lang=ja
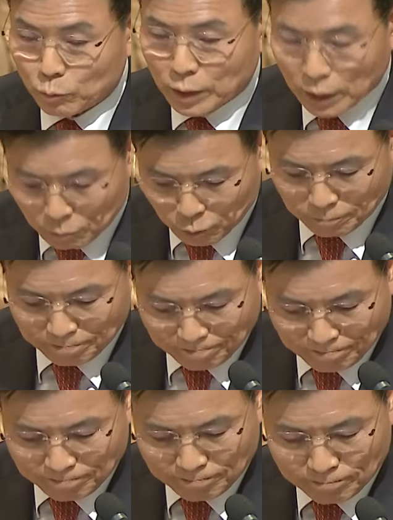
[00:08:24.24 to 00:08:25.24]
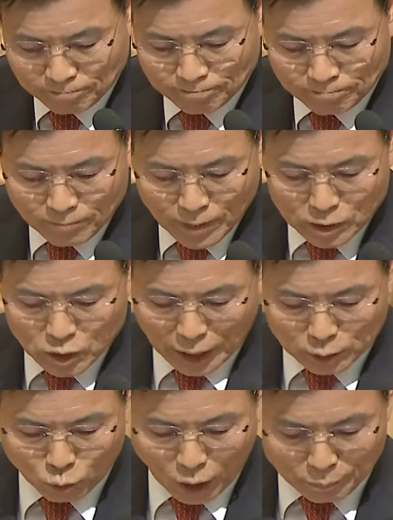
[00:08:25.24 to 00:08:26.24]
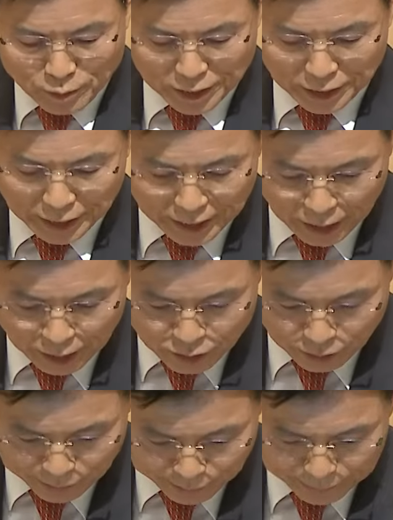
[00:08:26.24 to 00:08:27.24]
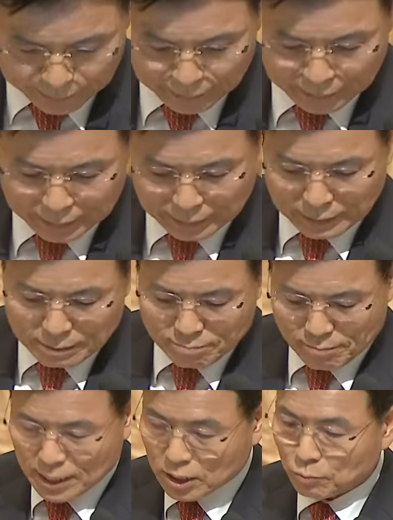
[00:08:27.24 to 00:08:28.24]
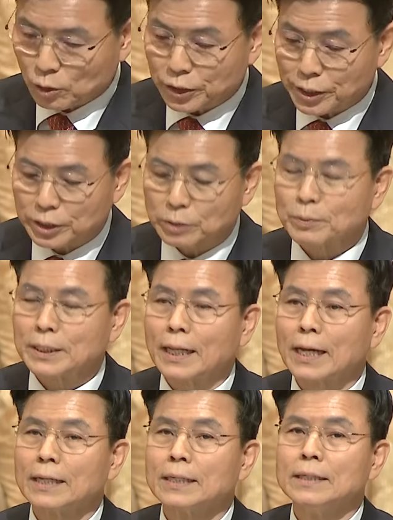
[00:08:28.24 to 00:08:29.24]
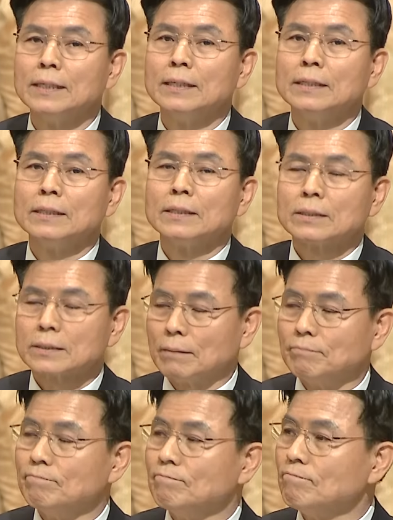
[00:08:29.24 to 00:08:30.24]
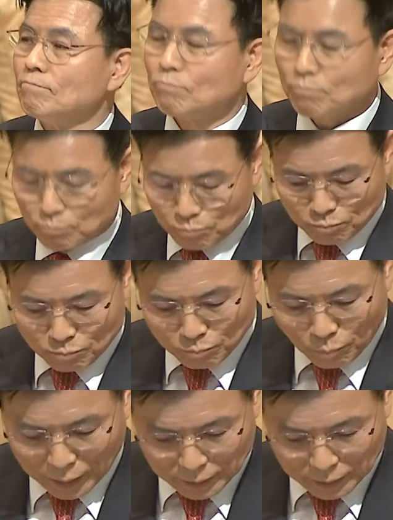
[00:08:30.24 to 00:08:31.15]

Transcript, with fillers: 自分は幸運な人だと告白しています。愛するシックの皆さん、先週、